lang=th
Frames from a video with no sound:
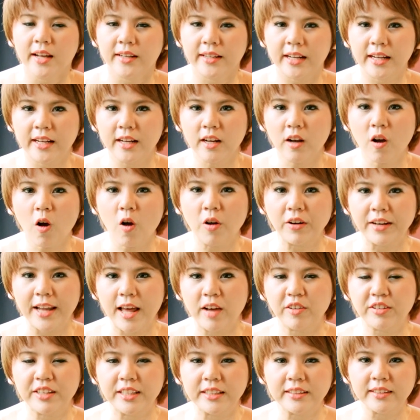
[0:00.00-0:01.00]
ในเรื่องของแน
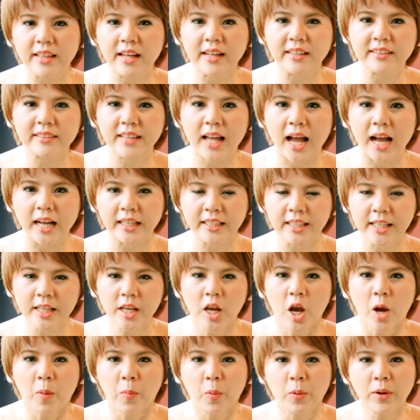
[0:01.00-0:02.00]
วคิดต่างๆ ที่
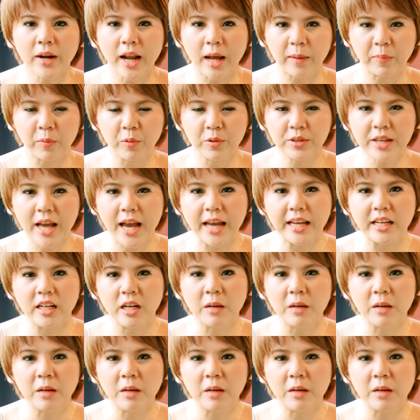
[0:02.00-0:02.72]
ผู้หลักผู้ใหญ่